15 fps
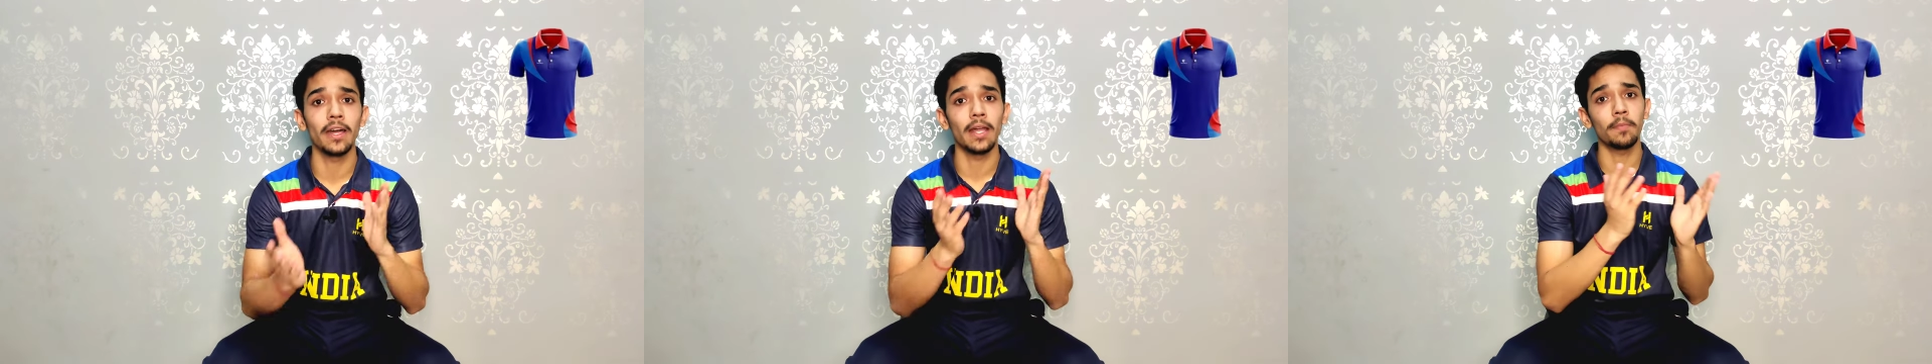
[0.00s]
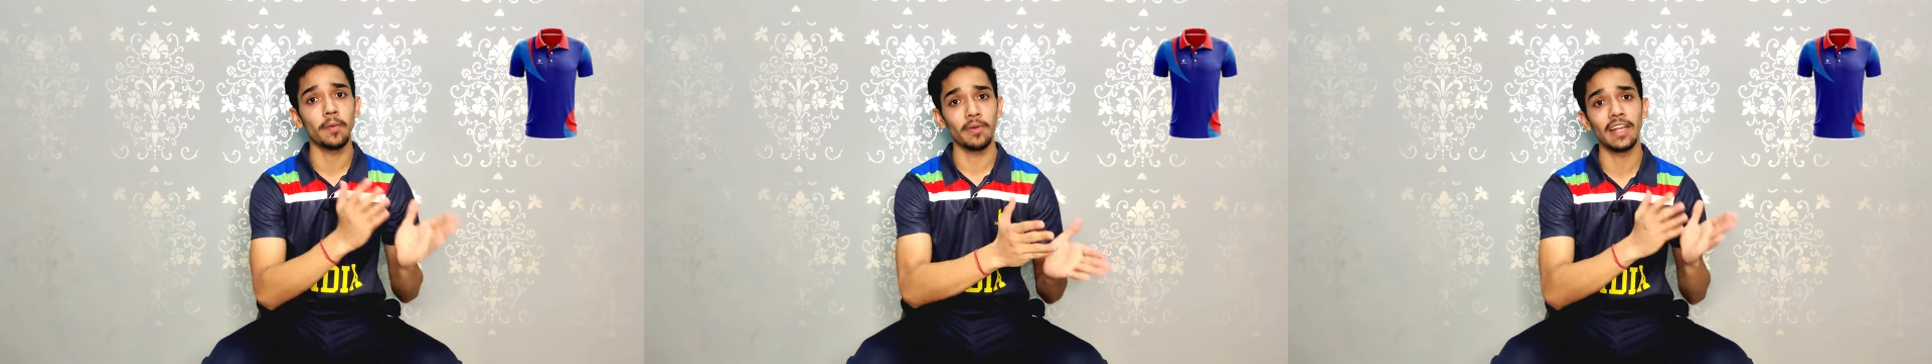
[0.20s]

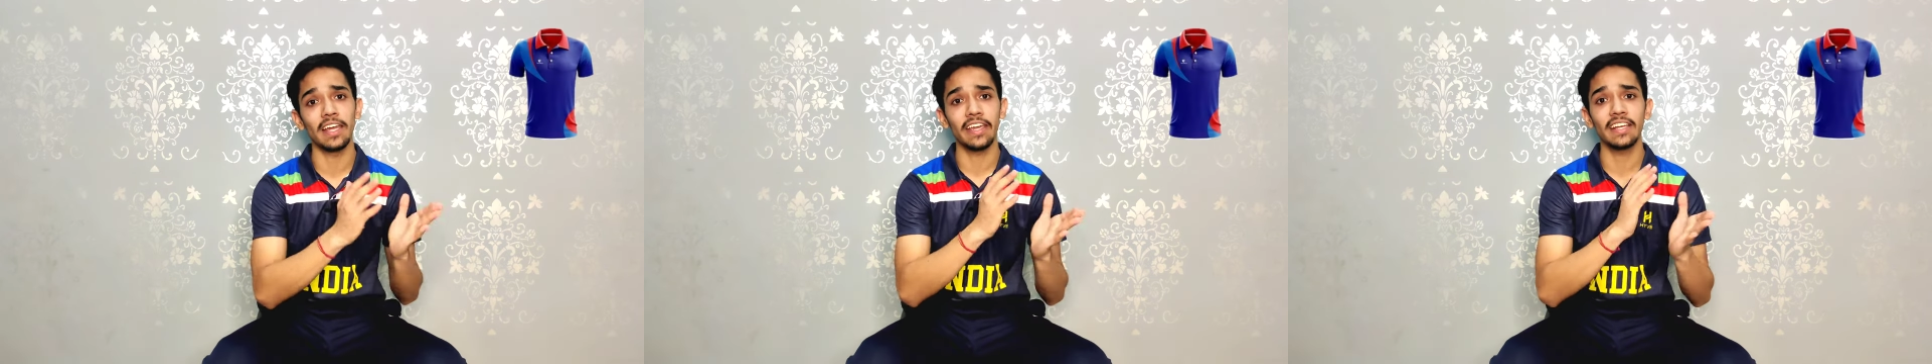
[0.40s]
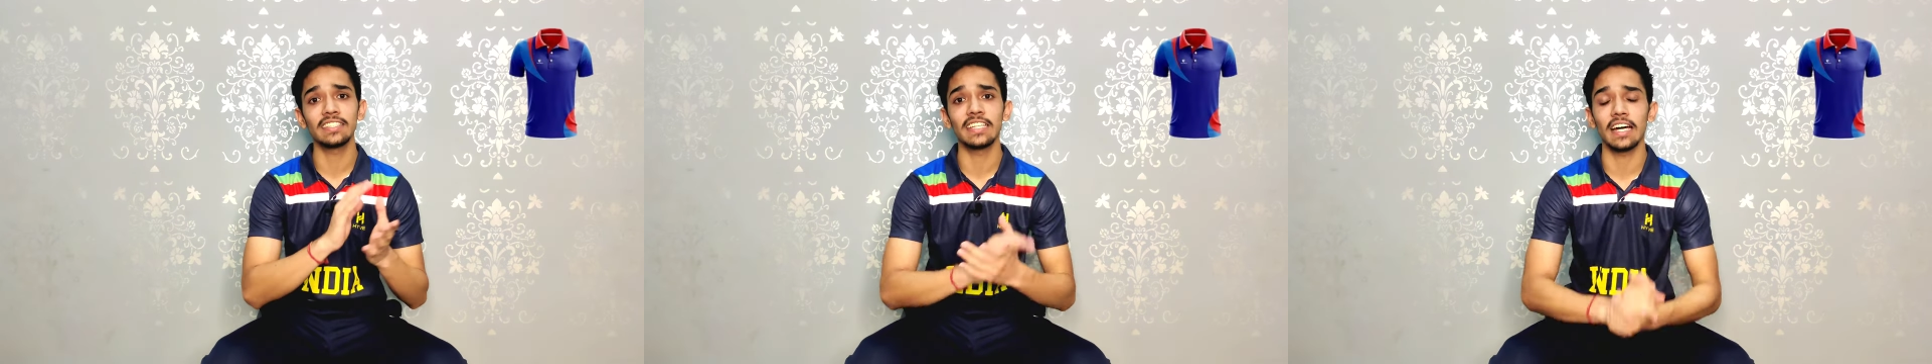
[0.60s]
घर पे भी
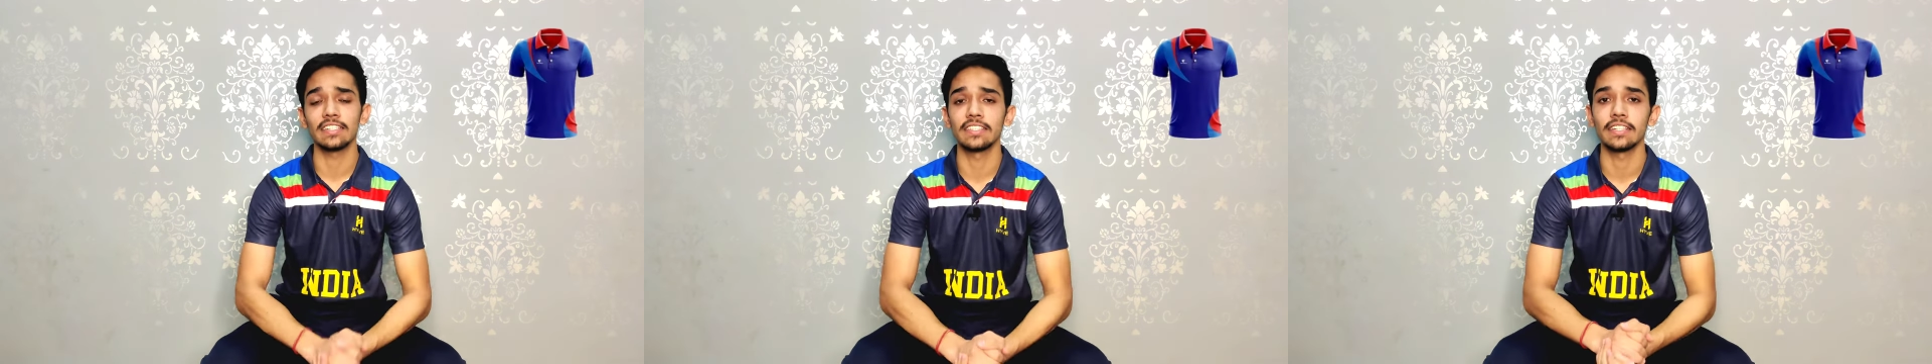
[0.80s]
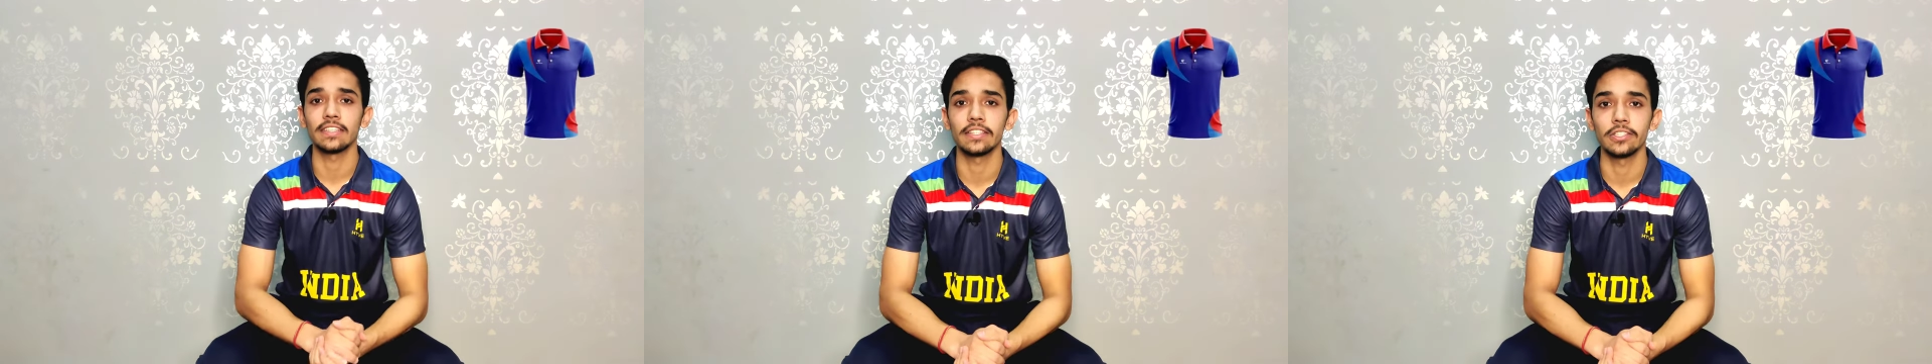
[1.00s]
लेके जा
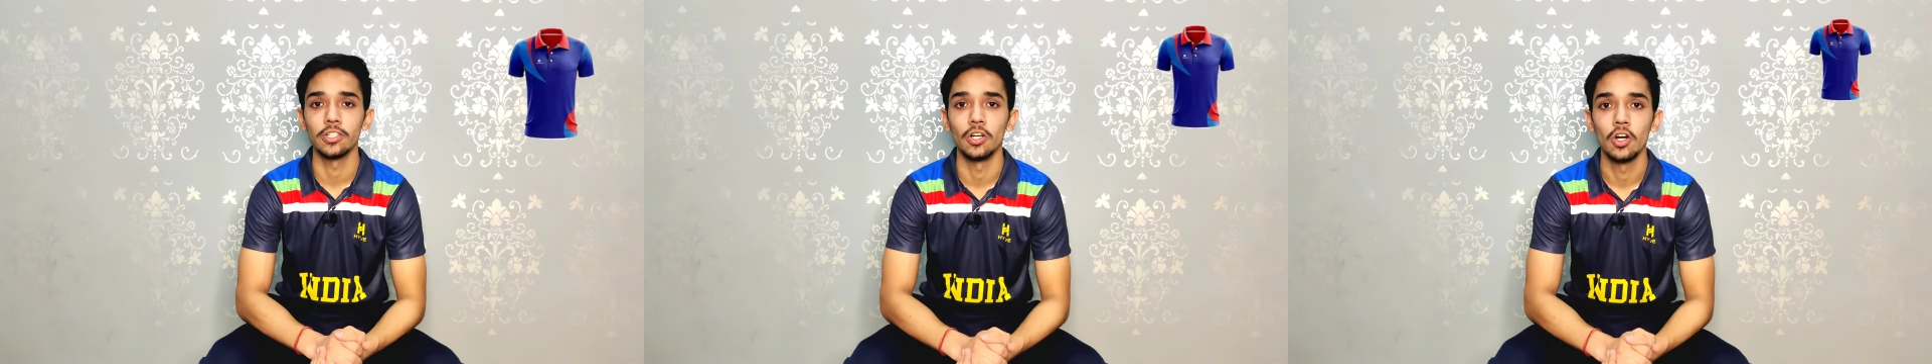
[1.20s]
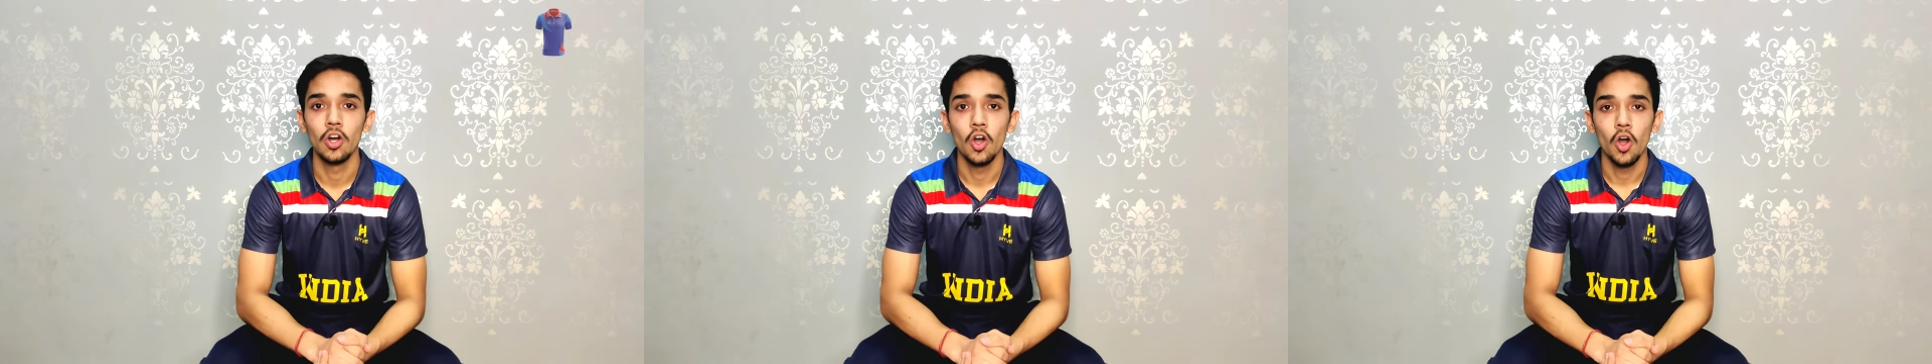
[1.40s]
सकते
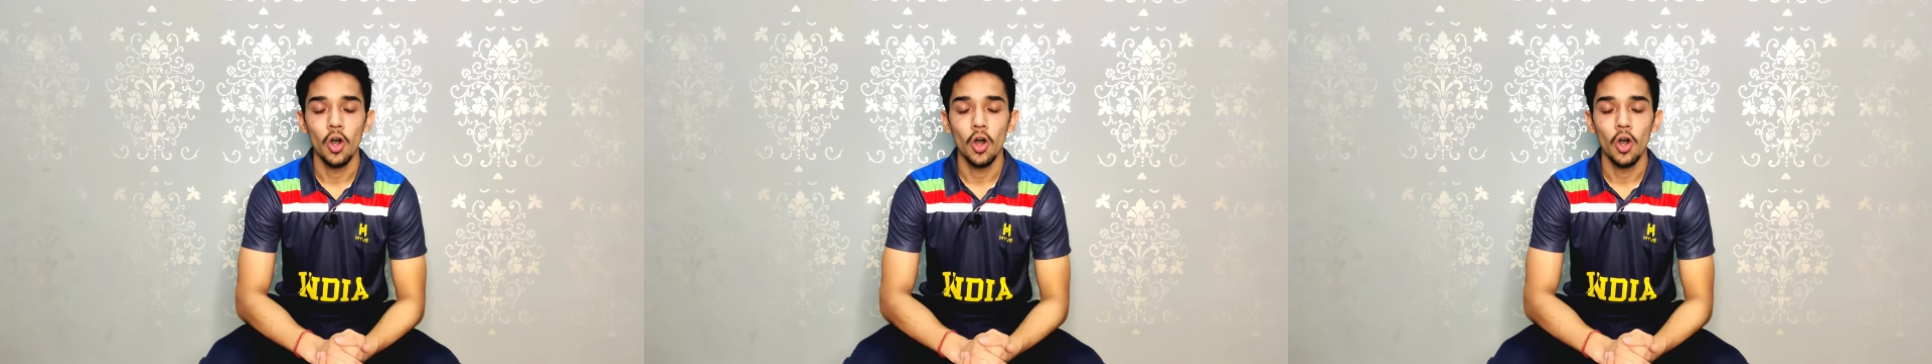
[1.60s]
हो